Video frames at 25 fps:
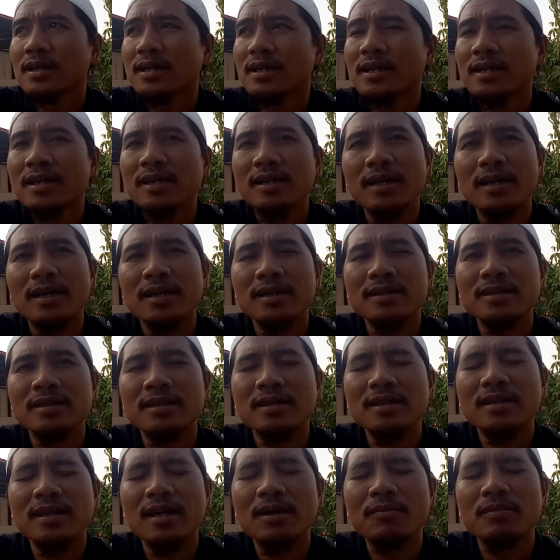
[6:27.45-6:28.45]
ini yang
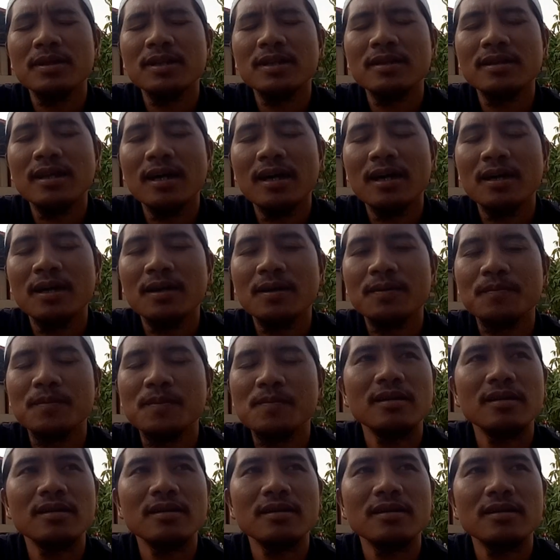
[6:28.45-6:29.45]
tidak betah
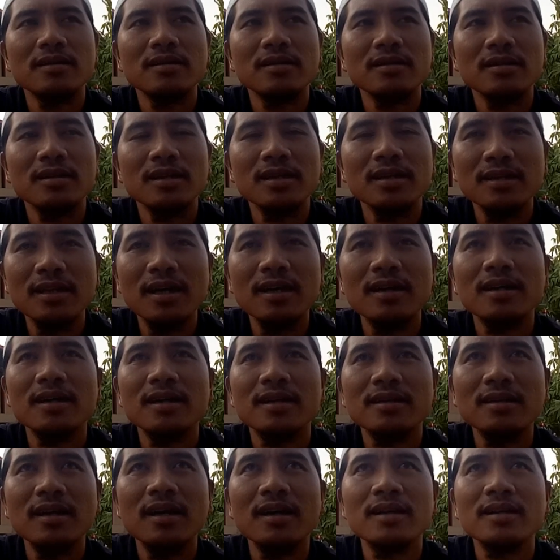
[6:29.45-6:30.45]
kita
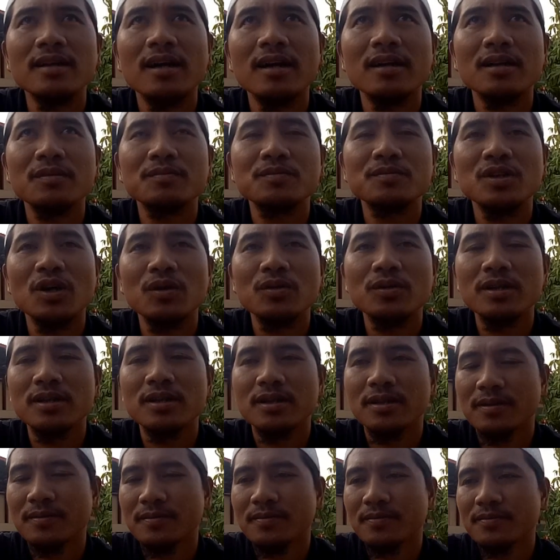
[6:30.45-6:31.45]
kerja di Arab Saudi